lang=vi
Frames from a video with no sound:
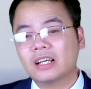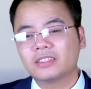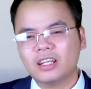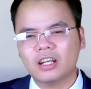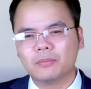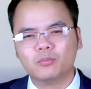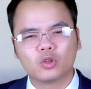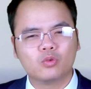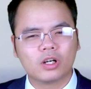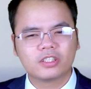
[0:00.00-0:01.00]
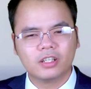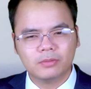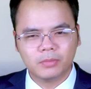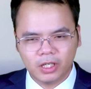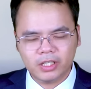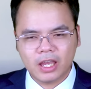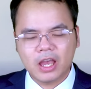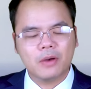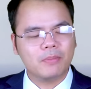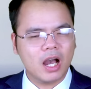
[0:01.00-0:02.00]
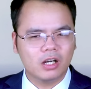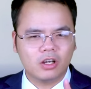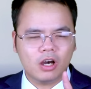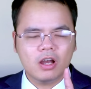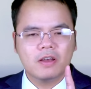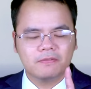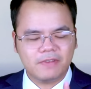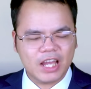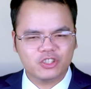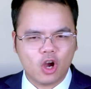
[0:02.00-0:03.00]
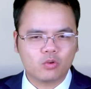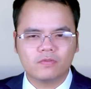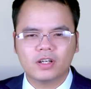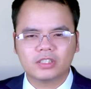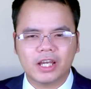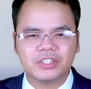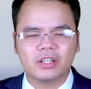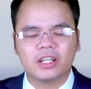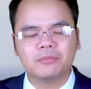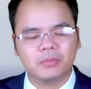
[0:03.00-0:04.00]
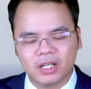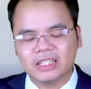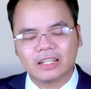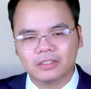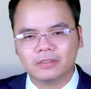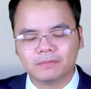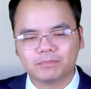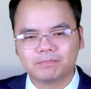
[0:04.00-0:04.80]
đang thiết lập một cuộc chơi mới mà ở đó vai trò của phương Tây trở nên mờ nhạt hơn.